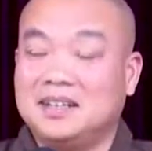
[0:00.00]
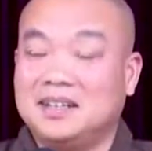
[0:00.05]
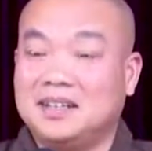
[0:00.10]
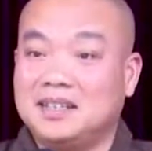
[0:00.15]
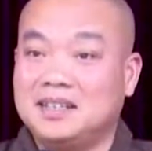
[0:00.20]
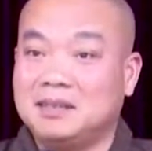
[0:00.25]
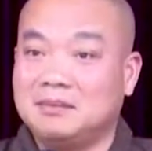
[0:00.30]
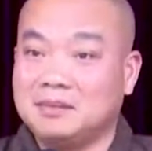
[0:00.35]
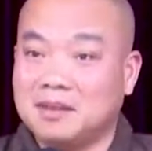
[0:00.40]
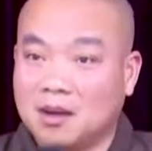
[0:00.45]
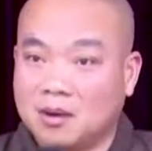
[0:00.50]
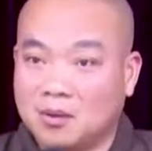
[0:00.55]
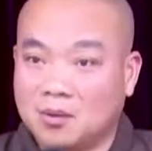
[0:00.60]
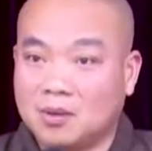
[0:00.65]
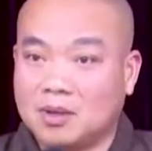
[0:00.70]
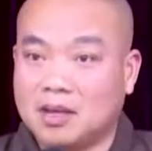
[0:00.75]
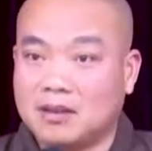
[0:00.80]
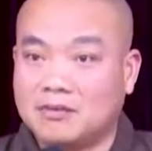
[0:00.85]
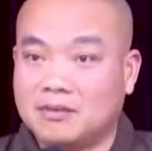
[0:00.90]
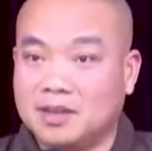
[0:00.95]
Ở trong đầu
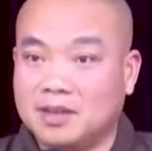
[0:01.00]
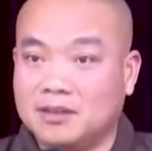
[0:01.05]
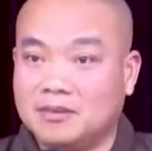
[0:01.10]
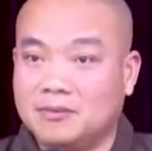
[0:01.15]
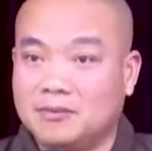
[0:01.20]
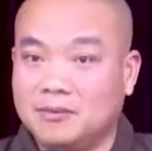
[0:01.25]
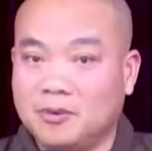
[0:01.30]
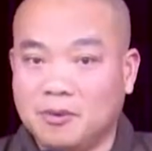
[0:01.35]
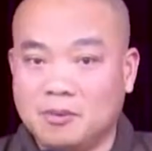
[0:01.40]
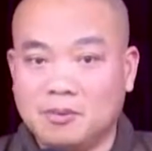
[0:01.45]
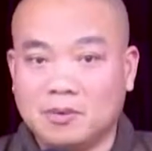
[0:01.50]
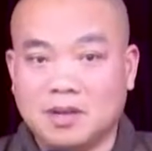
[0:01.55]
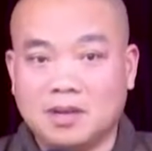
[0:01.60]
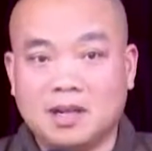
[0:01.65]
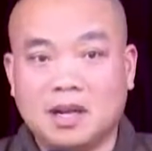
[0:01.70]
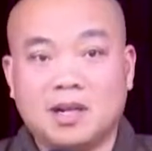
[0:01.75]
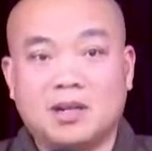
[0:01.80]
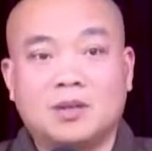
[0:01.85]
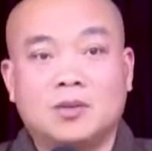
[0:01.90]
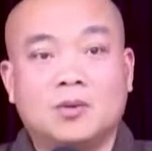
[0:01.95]
của các vị vốn có
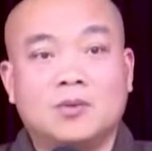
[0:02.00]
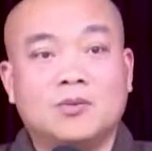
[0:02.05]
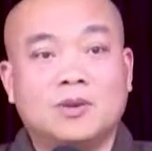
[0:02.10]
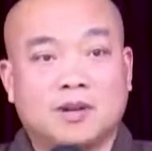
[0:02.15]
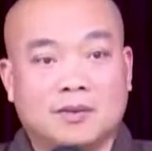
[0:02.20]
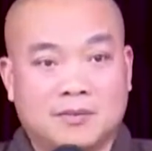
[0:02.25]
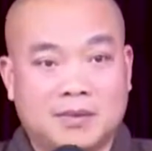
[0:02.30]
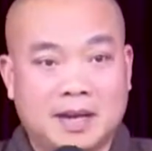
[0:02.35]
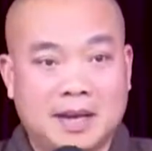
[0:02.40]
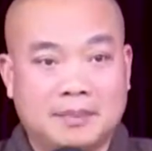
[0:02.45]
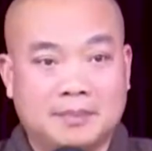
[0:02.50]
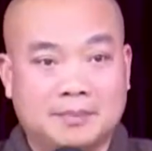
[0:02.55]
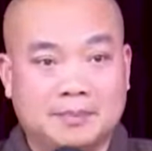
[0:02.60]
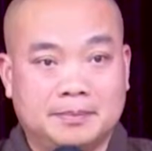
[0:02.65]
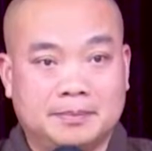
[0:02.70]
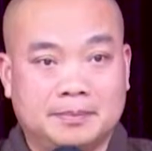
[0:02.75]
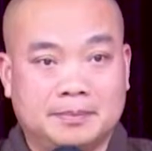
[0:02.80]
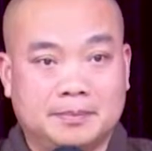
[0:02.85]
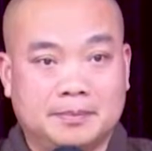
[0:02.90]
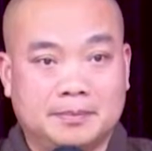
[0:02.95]
đầy đủ Phật Pháp,
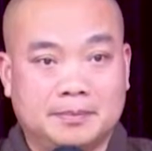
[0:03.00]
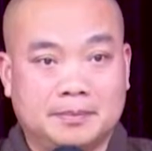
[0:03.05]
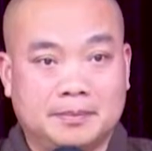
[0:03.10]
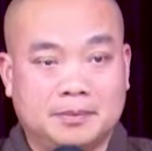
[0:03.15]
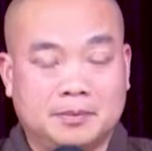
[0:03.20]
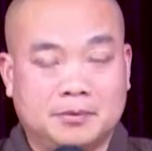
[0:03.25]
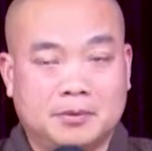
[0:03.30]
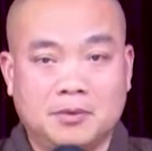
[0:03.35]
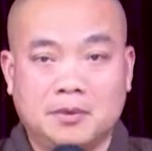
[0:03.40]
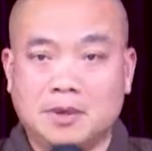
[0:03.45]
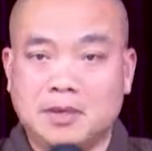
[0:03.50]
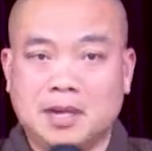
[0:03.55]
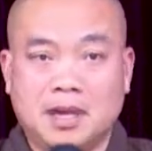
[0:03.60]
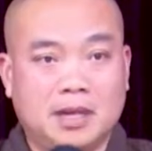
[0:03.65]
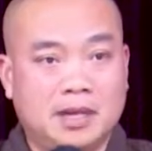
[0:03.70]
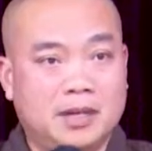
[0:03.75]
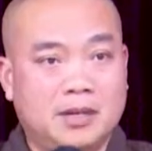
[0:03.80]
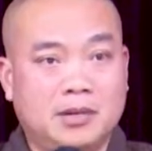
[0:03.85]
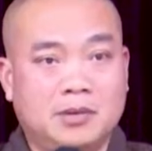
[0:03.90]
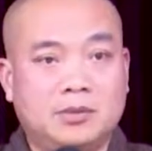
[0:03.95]
vốn có
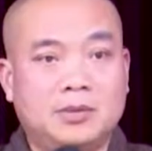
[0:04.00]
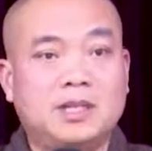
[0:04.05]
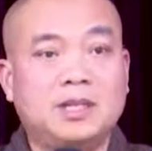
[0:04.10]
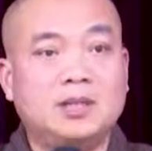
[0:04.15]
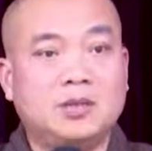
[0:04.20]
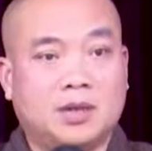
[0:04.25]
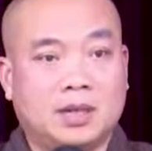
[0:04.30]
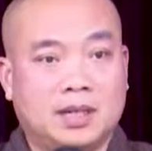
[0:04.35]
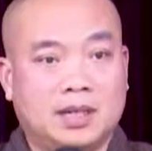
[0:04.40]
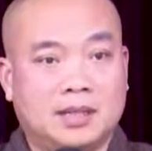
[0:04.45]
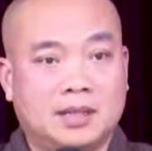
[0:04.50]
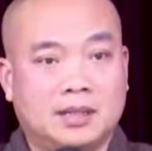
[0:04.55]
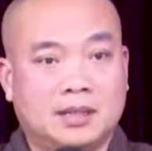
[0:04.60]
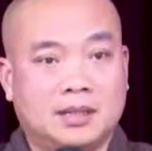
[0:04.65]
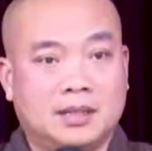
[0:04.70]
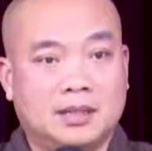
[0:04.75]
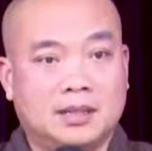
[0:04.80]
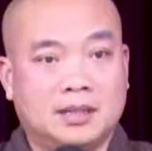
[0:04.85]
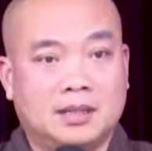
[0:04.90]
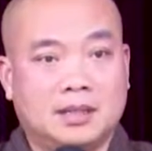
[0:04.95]
đầy đủ trí tuệ,
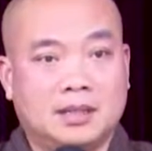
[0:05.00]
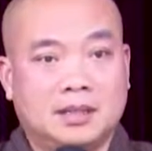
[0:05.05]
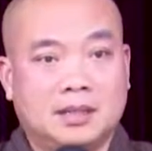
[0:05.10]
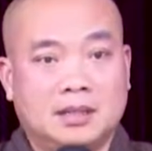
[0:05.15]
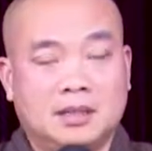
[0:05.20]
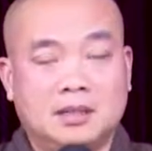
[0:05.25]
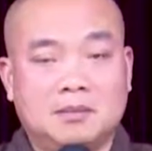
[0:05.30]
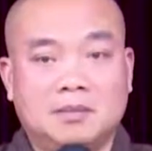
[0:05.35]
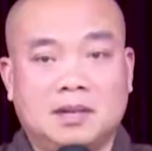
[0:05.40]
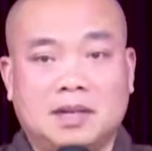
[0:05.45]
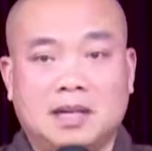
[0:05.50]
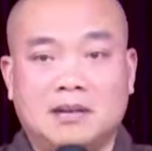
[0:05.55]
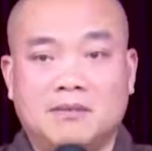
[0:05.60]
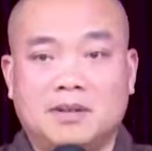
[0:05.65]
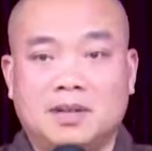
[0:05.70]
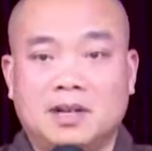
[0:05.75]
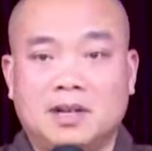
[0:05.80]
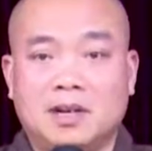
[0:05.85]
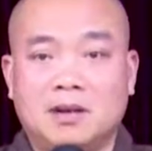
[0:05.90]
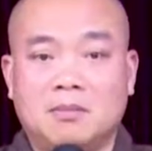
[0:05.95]
nhưng mà các
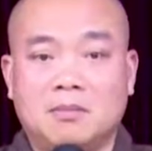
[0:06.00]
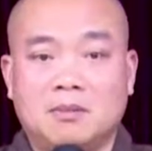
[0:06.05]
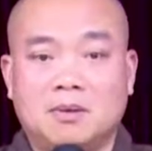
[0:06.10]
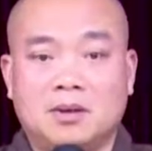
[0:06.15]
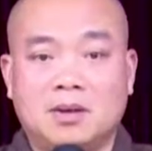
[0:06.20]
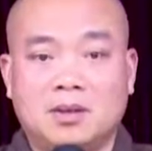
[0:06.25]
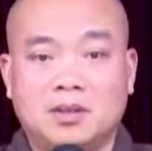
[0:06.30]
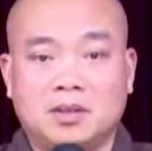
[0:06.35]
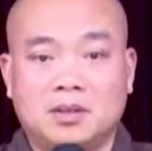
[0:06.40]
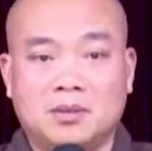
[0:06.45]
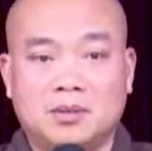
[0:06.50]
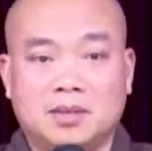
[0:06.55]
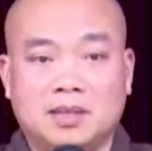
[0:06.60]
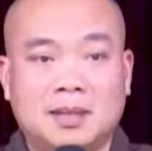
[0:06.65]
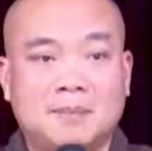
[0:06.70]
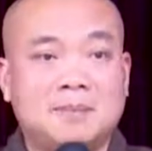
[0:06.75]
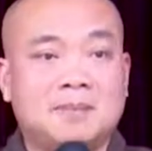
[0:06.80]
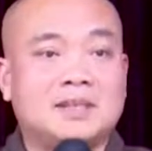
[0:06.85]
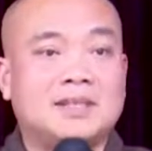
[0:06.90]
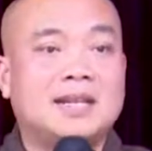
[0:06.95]
vị không có chịu
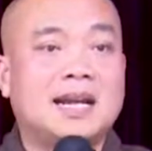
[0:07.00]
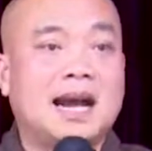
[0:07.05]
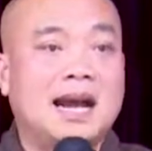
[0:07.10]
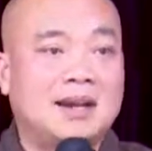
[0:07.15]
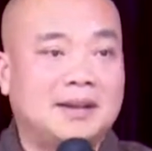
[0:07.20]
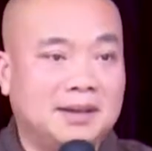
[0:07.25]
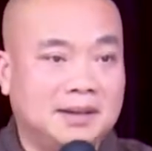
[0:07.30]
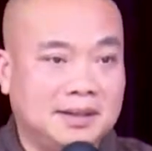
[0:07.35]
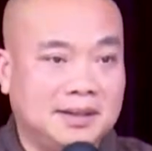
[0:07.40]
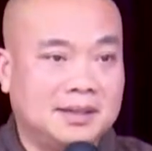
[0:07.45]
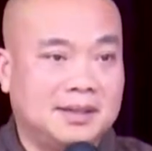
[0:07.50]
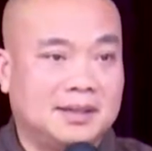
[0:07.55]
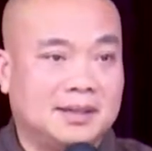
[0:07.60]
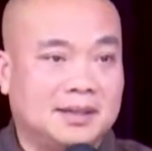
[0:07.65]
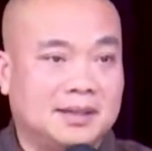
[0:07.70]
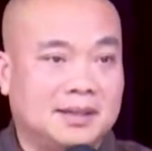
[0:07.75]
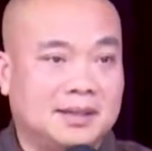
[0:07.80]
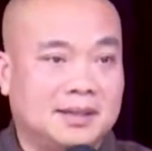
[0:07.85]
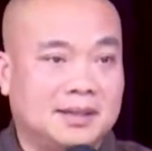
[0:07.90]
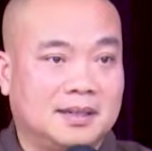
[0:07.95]
thắp sáng nó
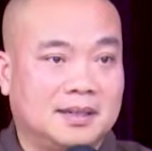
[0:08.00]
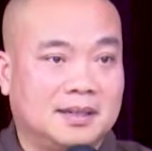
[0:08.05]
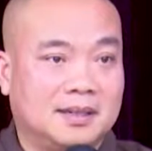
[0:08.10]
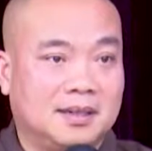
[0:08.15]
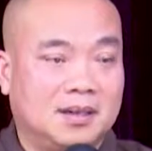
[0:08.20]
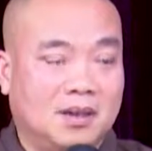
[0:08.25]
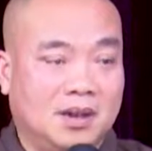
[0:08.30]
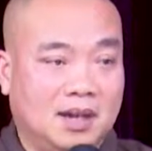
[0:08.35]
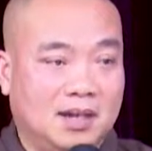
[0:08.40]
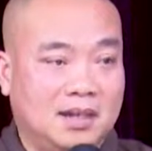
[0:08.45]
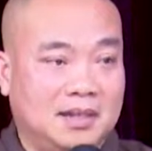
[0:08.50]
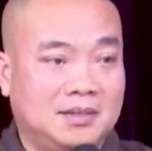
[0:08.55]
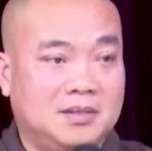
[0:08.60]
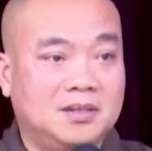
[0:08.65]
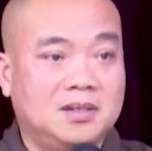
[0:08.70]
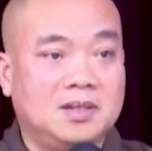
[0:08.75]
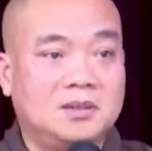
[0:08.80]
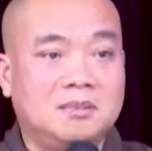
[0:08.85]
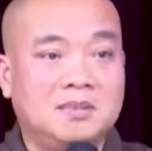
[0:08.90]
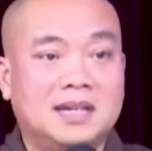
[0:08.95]
lên, hoặc là
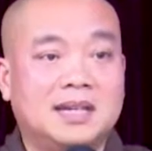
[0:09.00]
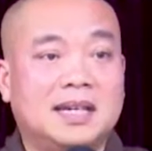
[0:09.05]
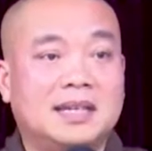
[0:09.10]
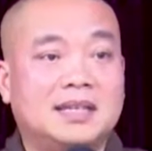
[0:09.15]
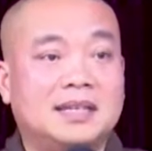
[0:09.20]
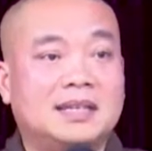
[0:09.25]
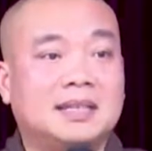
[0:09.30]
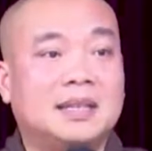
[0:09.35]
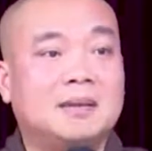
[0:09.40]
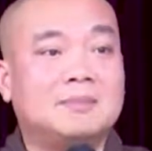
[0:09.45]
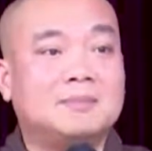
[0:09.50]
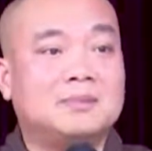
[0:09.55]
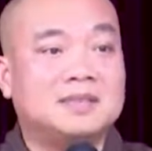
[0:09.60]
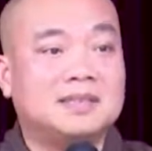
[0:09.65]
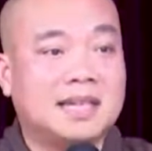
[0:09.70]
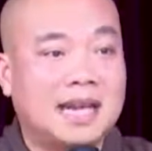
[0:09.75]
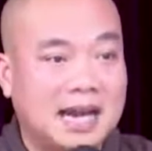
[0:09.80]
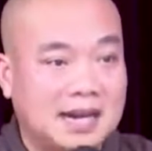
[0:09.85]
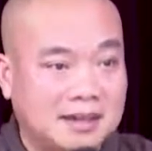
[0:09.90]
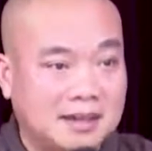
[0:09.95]
chưa biết cách thắp
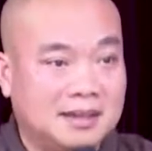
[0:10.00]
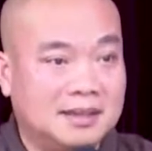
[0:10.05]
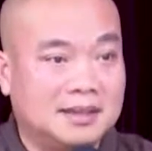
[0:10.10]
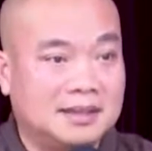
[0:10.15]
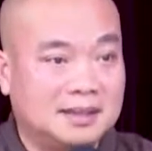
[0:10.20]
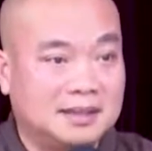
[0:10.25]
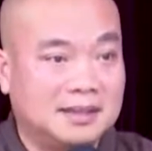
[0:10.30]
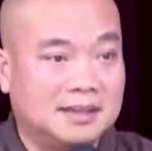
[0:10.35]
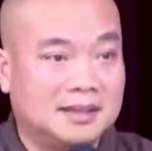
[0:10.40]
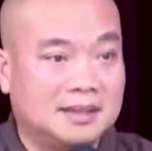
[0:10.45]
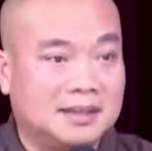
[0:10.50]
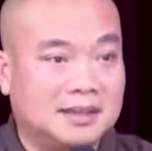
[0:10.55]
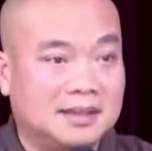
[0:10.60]
sáng nó lên.